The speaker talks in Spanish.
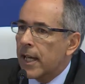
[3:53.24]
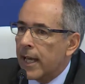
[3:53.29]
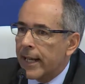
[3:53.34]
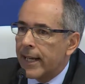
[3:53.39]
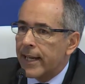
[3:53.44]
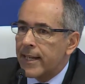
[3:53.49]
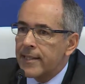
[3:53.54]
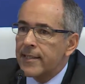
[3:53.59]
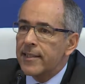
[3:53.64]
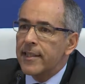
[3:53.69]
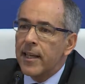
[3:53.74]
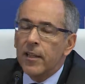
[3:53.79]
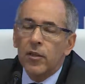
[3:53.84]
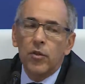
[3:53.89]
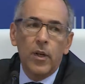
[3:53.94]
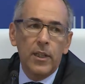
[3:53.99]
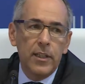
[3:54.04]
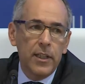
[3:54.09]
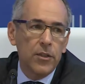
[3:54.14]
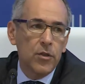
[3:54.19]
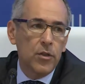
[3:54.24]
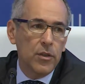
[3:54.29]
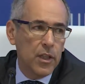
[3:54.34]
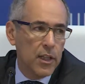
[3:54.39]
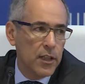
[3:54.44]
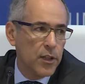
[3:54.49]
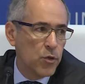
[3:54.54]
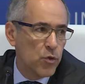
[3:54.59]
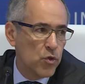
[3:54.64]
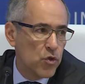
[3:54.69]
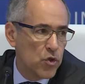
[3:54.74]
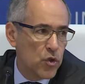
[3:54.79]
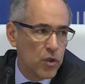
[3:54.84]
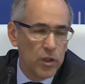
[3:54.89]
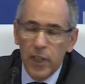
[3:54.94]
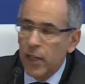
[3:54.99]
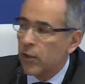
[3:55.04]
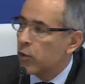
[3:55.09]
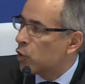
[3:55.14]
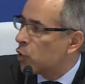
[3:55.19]
creciendo adentro de la discusión
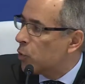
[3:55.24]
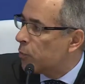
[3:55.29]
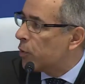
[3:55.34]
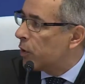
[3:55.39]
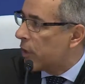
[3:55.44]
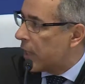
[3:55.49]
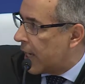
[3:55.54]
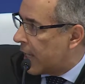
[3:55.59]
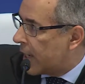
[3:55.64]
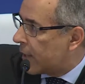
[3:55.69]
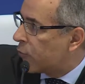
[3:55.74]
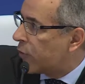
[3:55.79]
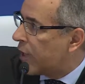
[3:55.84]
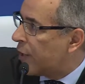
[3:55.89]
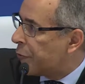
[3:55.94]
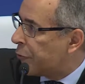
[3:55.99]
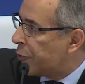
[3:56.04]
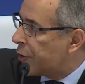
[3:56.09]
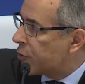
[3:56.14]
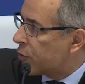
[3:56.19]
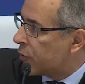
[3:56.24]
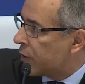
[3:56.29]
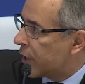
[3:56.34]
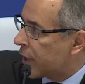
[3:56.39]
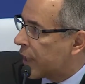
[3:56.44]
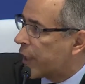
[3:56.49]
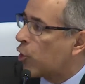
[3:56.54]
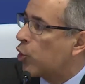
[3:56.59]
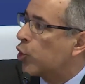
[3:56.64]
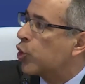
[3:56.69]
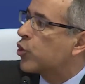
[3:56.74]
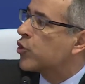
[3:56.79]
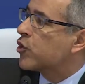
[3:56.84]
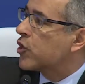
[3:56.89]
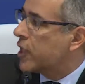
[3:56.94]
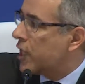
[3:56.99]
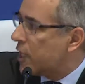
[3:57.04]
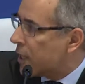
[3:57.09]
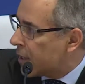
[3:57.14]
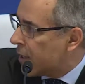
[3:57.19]
del grupo, que era un esfuerzo de
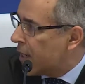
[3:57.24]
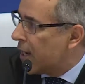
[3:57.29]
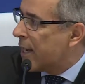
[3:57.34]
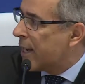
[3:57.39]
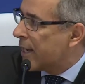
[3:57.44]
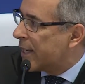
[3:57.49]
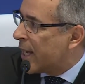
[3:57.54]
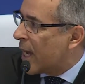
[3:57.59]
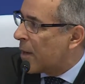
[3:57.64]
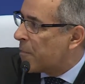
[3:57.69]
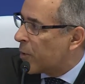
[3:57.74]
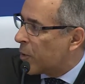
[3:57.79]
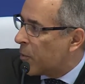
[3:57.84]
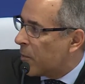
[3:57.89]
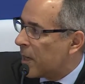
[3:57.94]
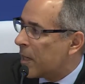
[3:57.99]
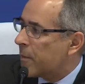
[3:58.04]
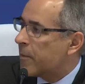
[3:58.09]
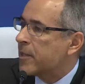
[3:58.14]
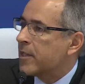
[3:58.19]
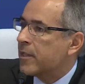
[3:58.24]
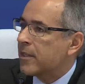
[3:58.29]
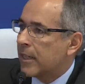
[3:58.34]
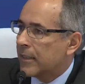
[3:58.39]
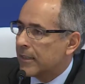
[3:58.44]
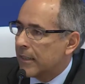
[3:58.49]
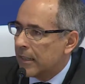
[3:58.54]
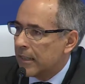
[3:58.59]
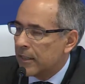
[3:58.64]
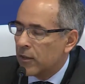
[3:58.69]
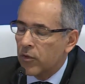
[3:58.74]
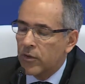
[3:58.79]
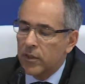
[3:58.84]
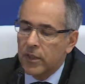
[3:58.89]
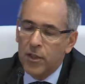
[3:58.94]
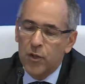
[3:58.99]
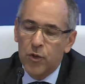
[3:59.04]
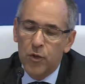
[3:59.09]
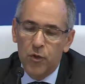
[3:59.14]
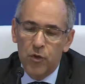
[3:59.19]
reconocer que hay problemas y tratar de
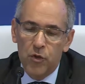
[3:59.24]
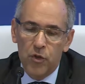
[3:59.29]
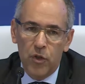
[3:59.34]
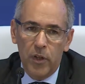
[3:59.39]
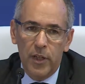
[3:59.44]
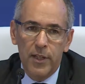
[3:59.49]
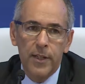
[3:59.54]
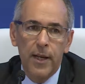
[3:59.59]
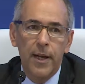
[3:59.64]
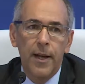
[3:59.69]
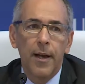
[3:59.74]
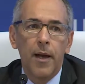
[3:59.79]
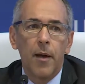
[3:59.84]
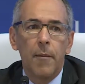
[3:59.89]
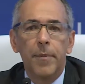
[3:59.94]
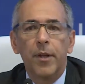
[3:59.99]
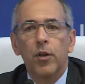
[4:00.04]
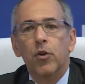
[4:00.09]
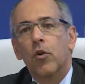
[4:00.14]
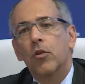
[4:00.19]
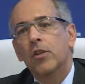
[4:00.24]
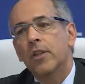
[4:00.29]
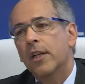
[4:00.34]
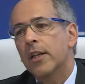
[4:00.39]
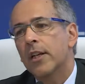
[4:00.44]
encontrar soluciones. Pero con la